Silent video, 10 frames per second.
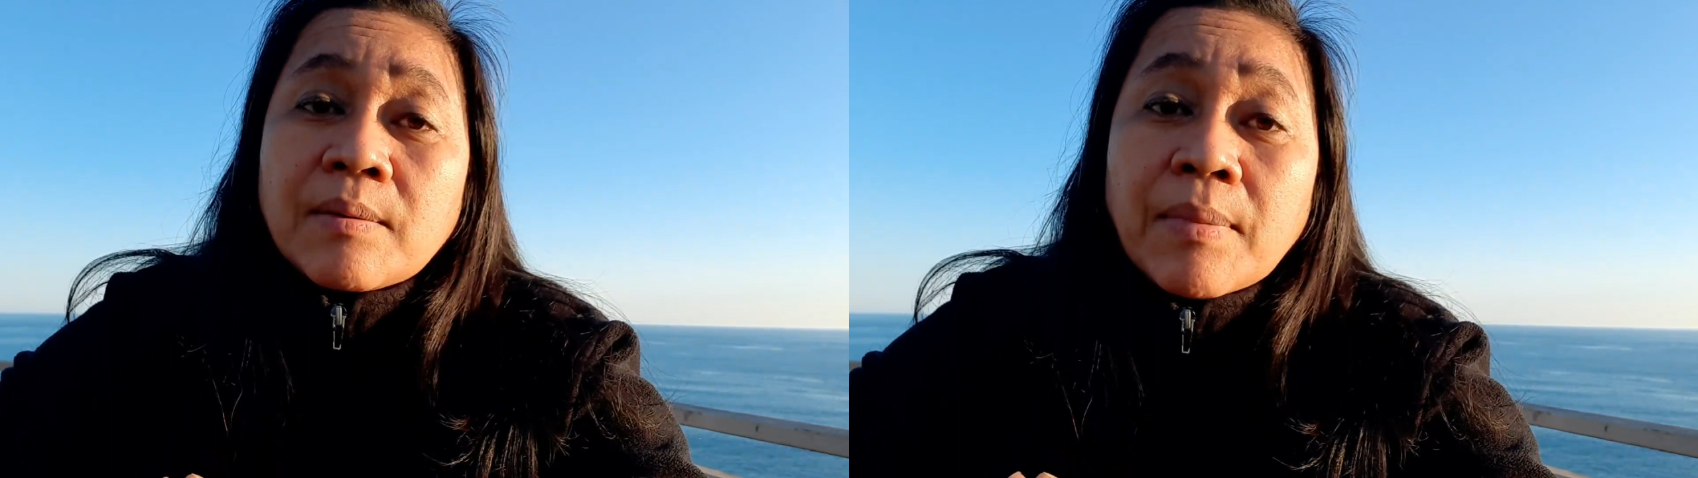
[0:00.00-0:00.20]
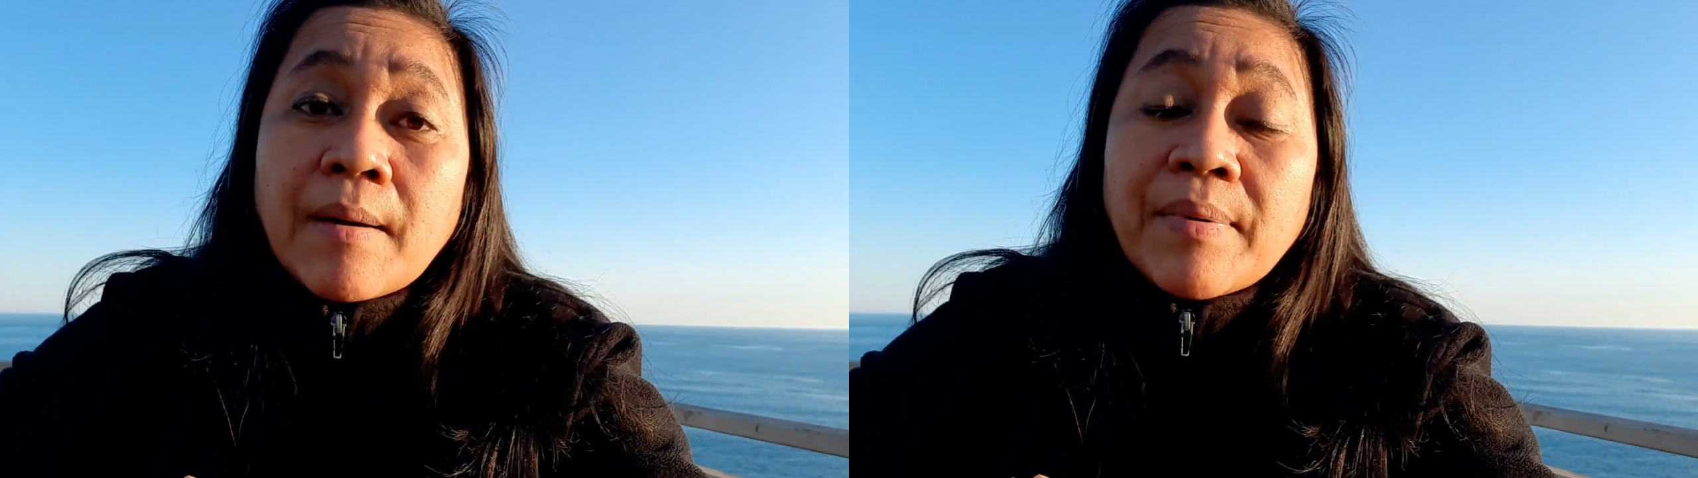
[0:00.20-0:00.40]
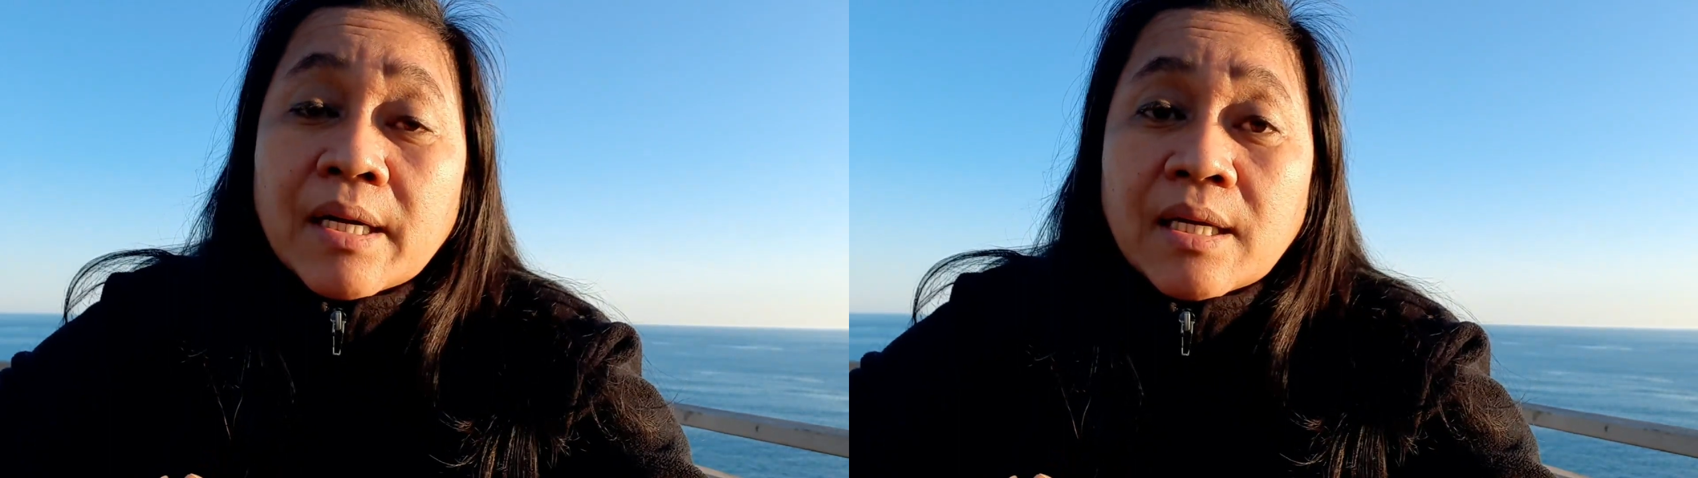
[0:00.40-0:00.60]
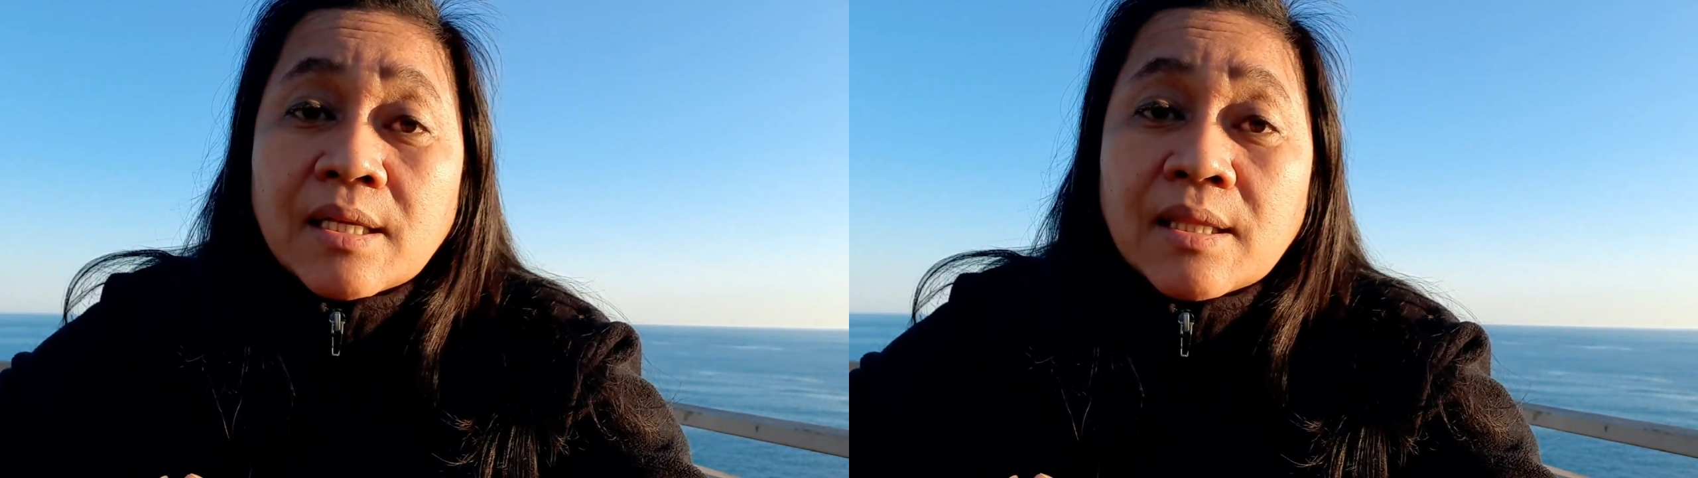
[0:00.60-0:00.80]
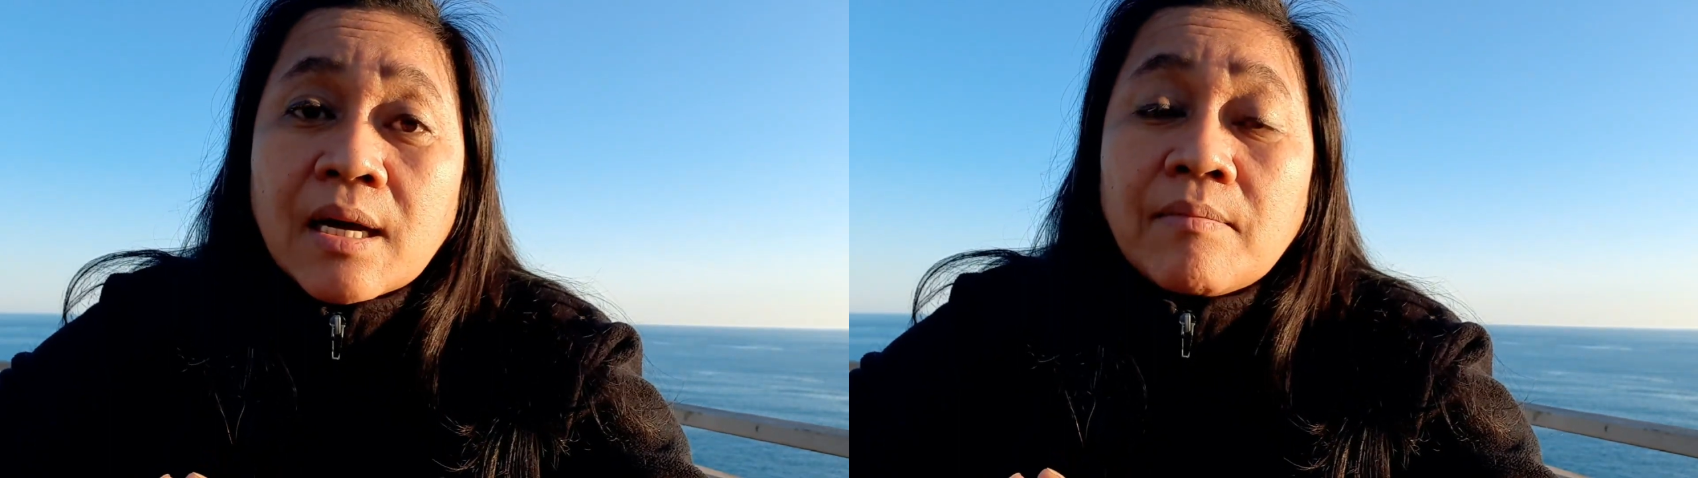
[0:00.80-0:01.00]

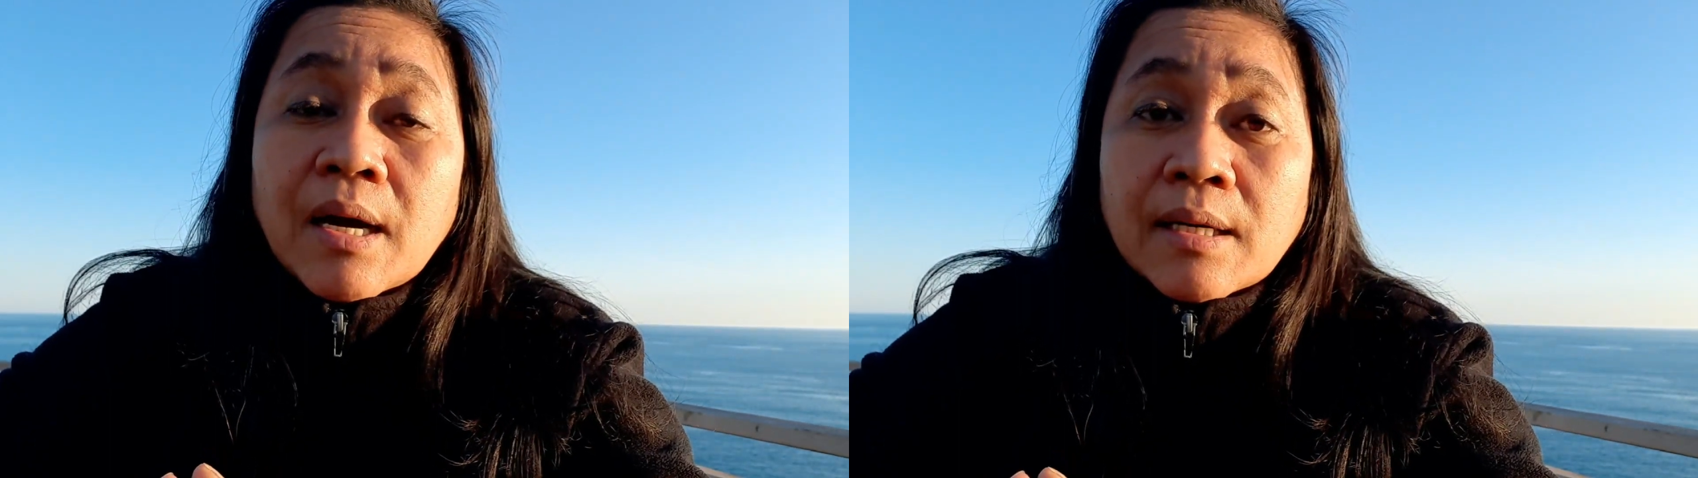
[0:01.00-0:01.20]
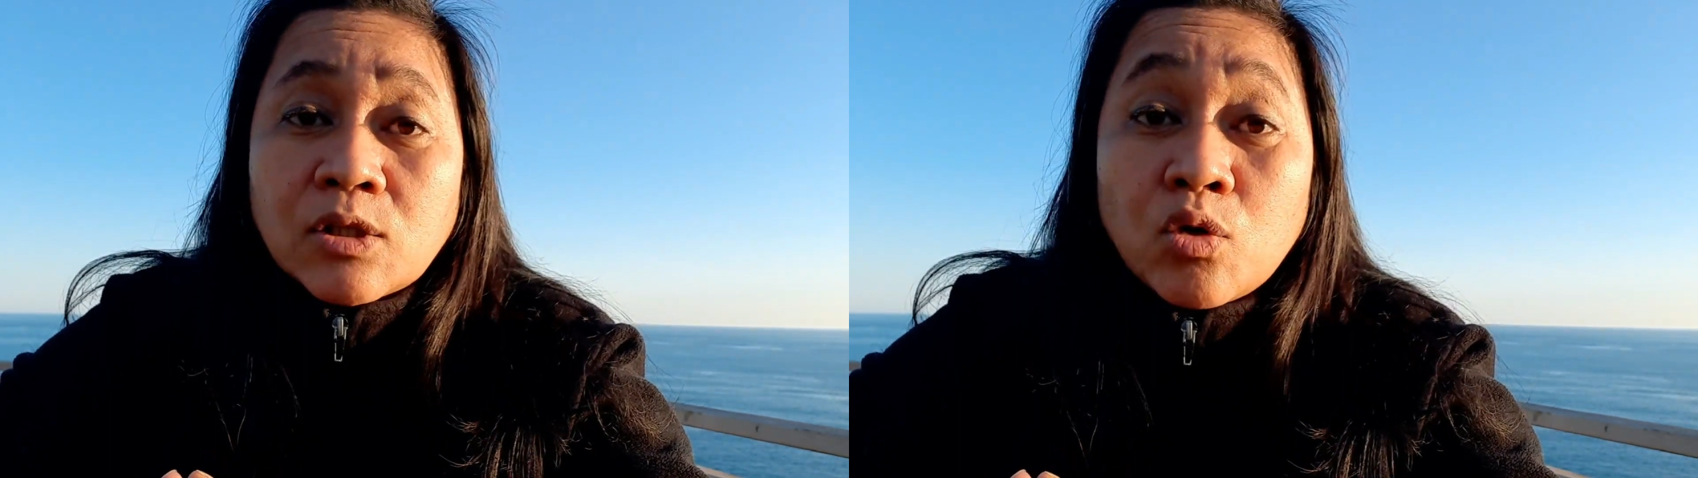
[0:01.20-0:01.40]
ipapakitang mga